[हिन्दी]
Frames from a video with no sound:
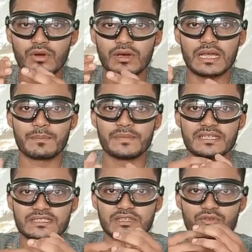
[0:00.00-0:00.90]
और आप
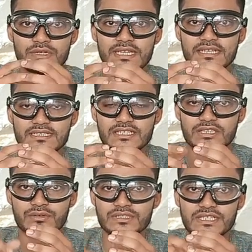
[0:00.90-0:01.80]
मेरे साथ कांटेक्ट कर
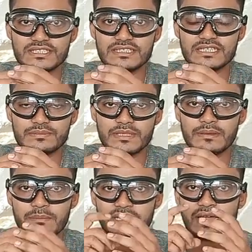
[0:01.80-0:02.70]
सकते हो नीचे डिस्क्रिप्शन
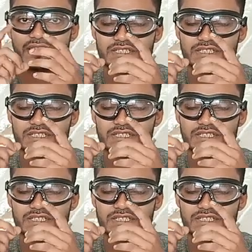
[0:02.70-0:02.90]
में मेरा